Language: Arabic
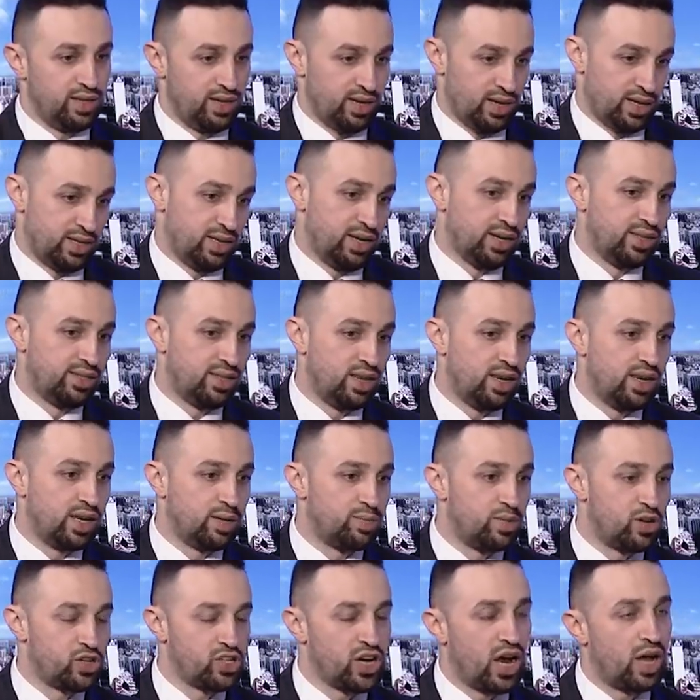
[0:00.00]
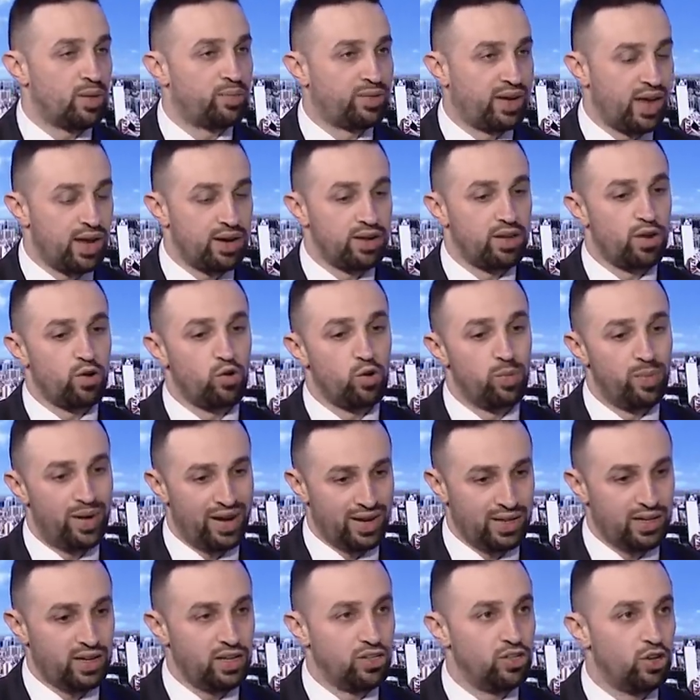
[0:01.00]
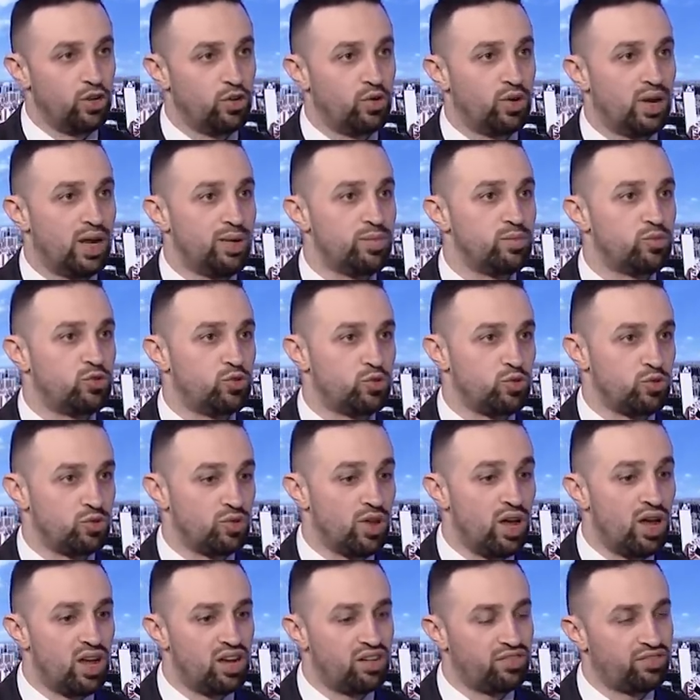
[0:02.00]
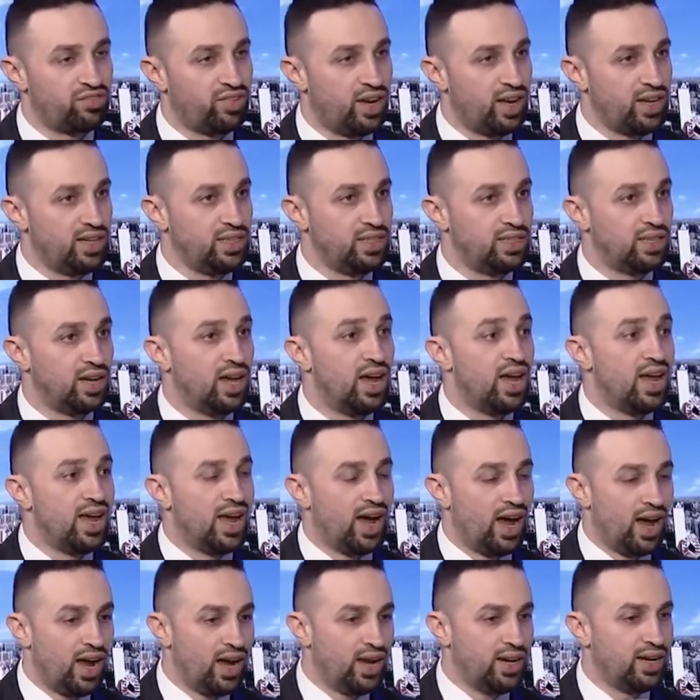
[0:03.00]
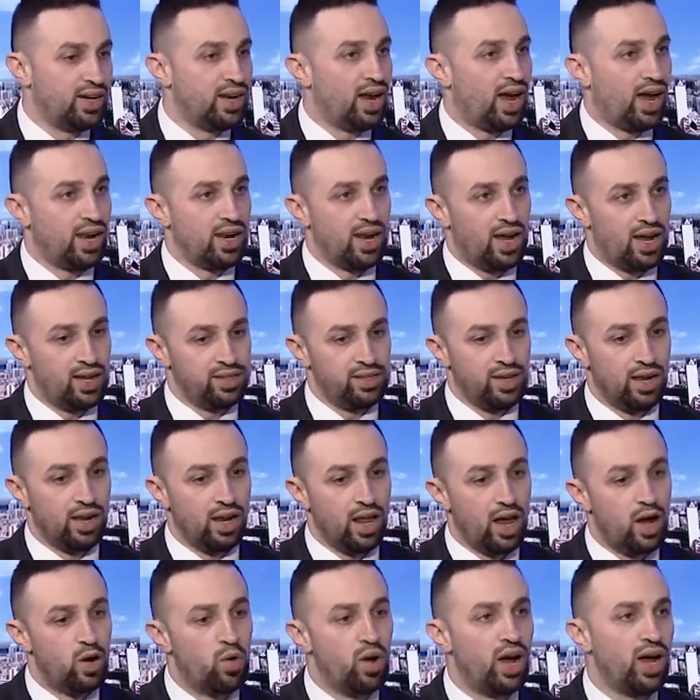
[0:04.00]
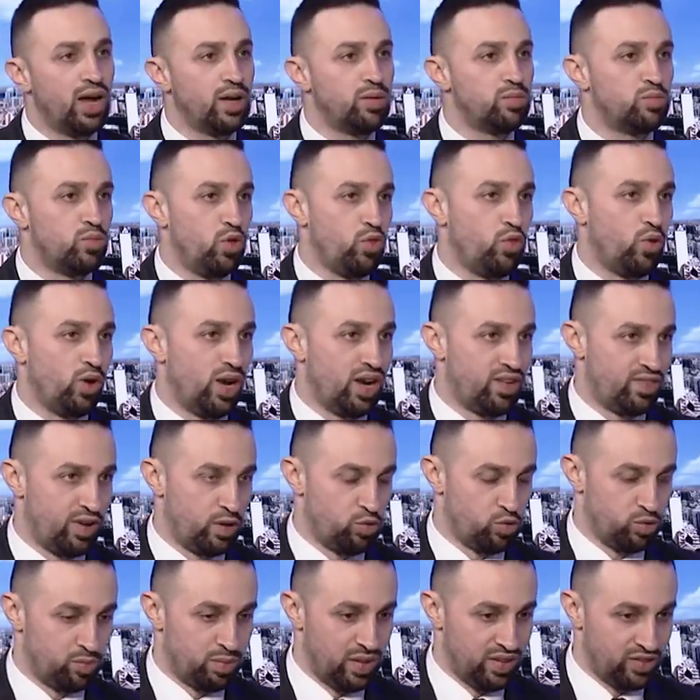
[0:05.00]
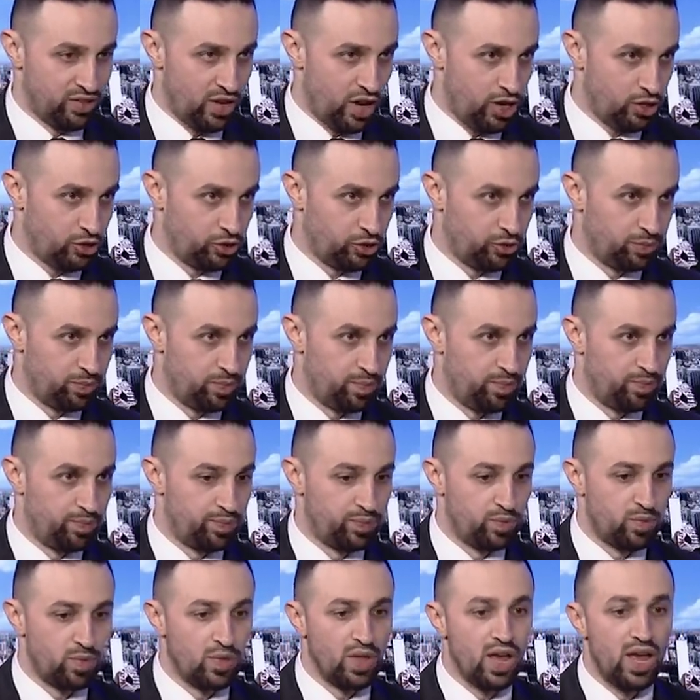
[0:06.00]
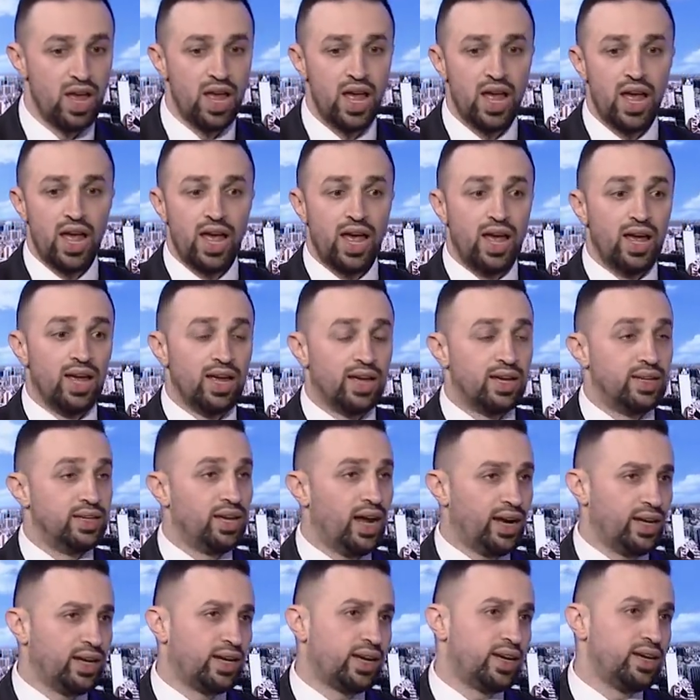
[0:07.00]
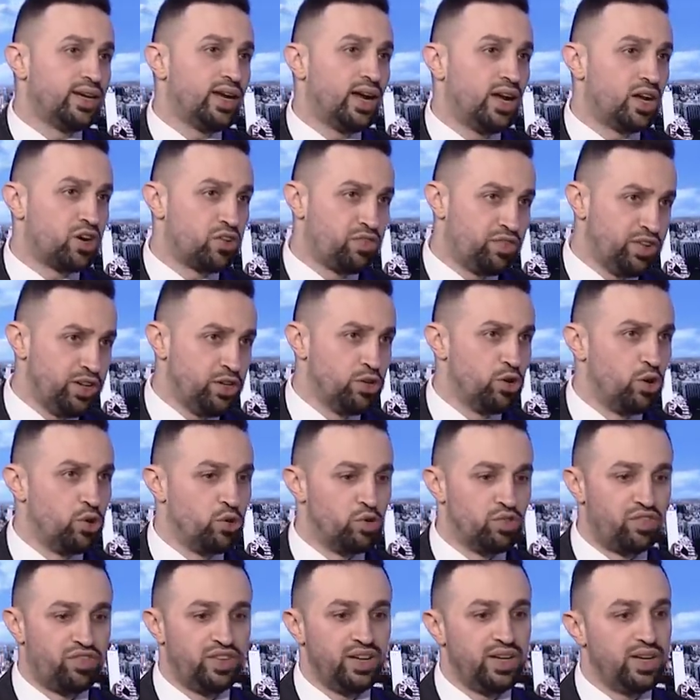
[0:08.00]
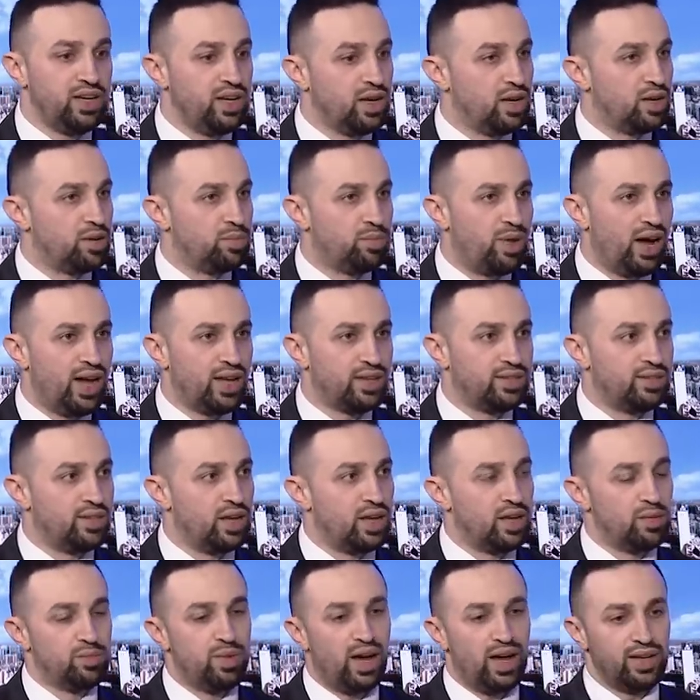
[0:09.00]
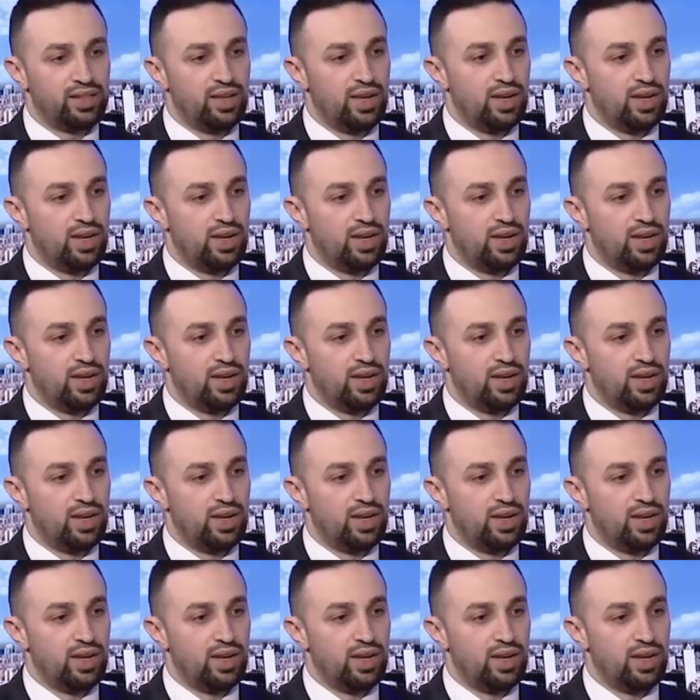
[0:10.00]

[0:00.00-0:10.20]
يعني قلت لك برجع بكرر وبأكد أنه لم تضاف أي عائلة على هذه القوائم منذ 2018 نحن كنا عارفين انه في بعض بعض